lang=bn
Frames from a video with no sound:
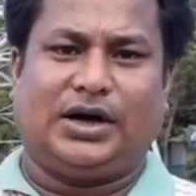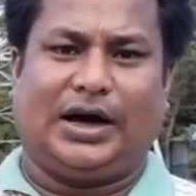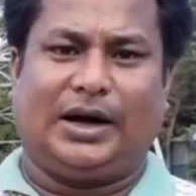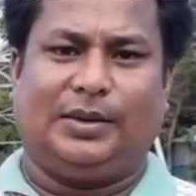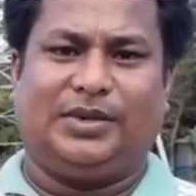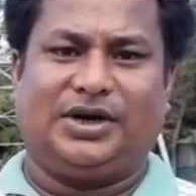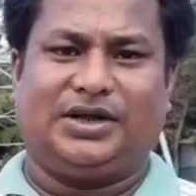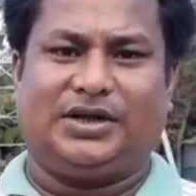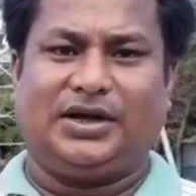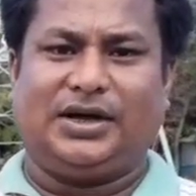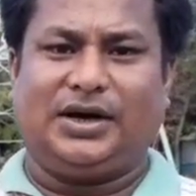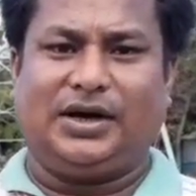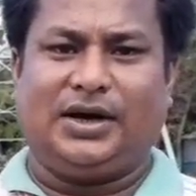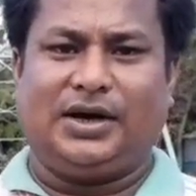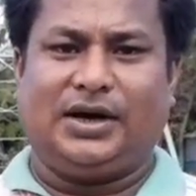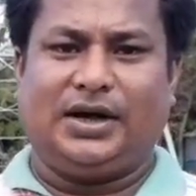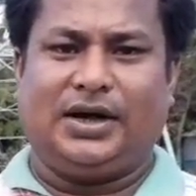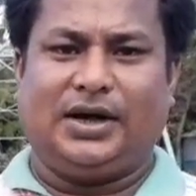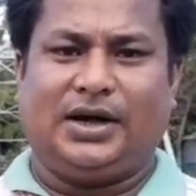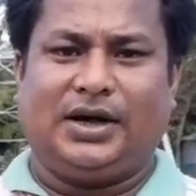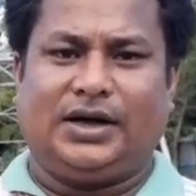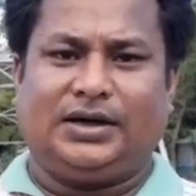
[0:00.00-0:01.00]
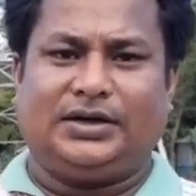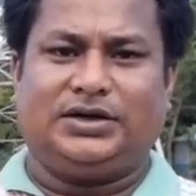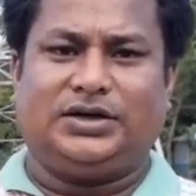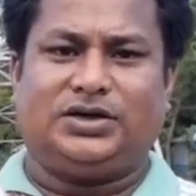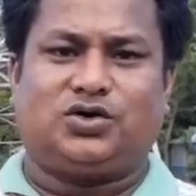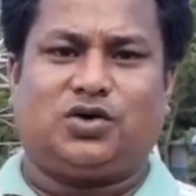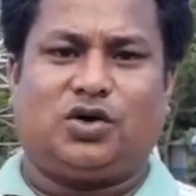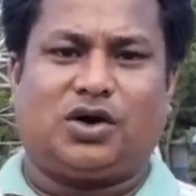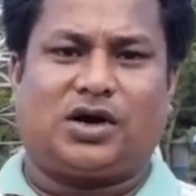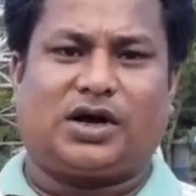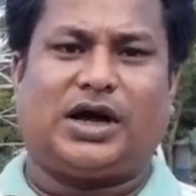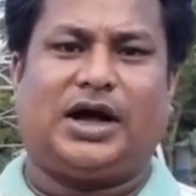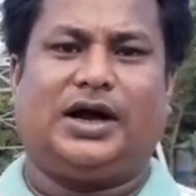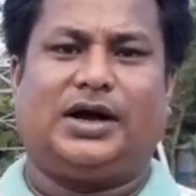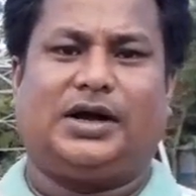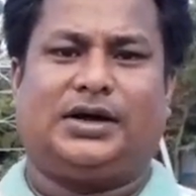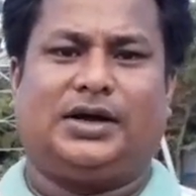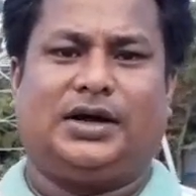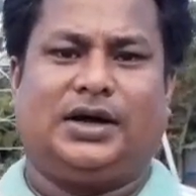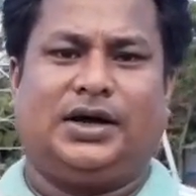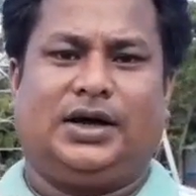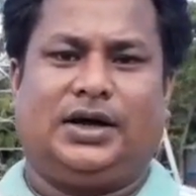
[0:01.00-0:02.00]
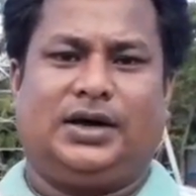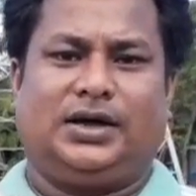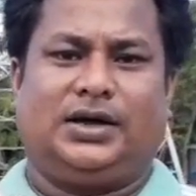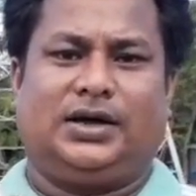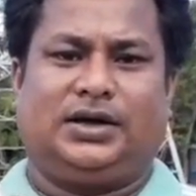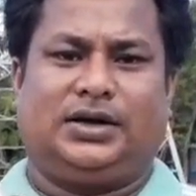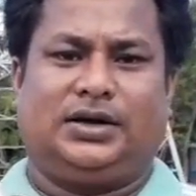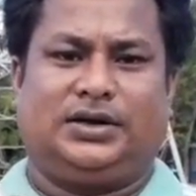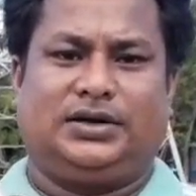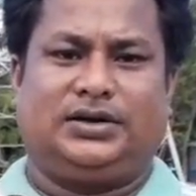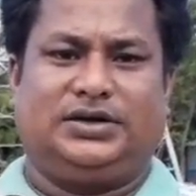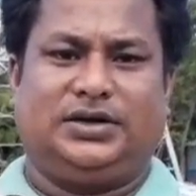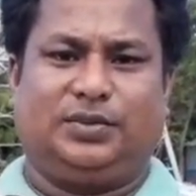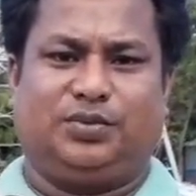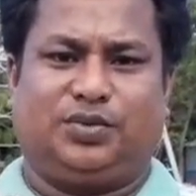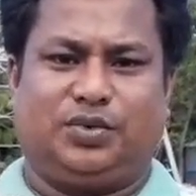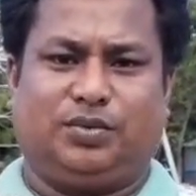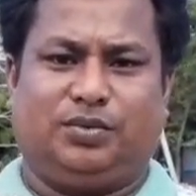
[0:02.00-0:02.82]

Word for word: আমাদের যে সরকার যে